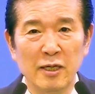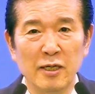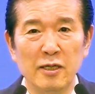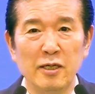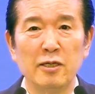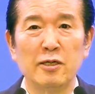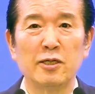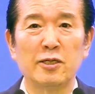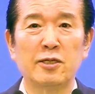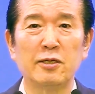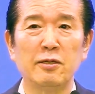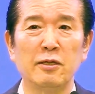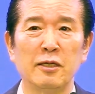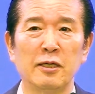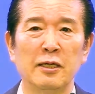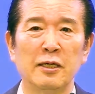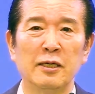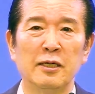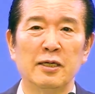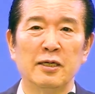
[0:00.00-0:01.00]
이것은
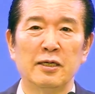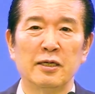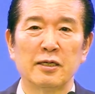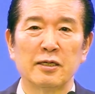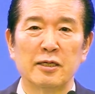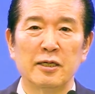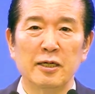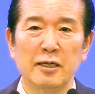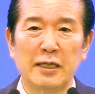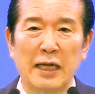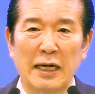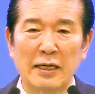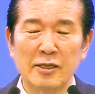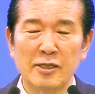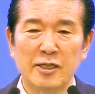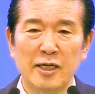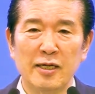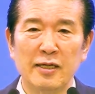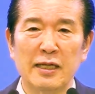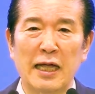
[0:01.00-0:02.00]
그
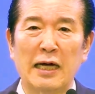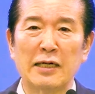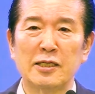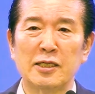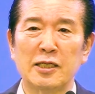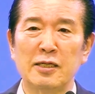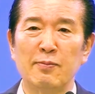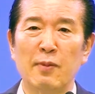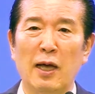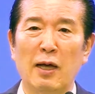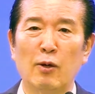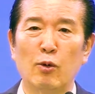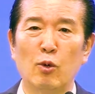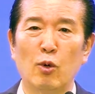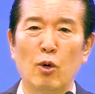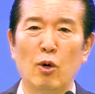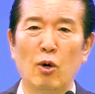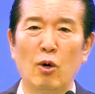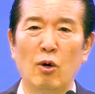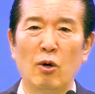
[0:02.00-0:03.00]
당시에
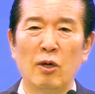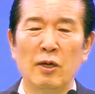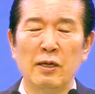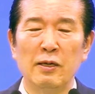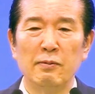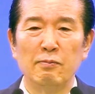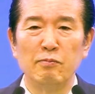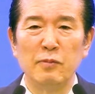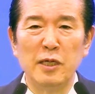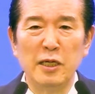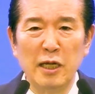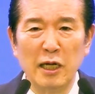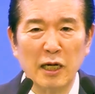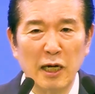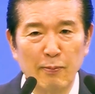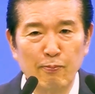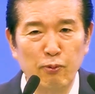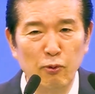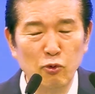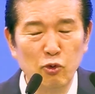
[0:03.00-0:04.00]
낙심하고 미래가
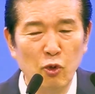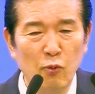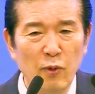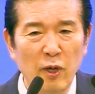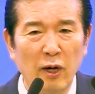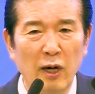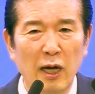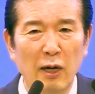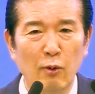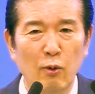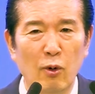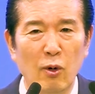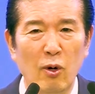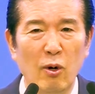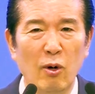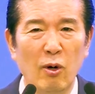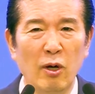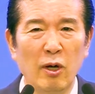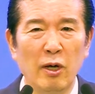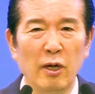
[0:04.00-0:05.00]

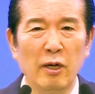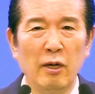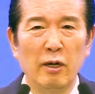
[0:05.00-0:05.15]
불투명하고